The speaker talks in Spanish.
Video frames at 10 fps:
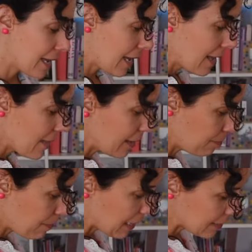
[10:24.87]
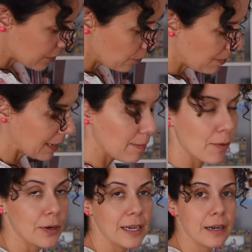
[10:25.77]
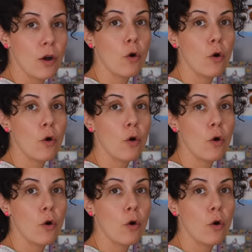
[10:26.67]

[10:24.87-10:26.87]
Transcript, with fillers: queda espacio para poner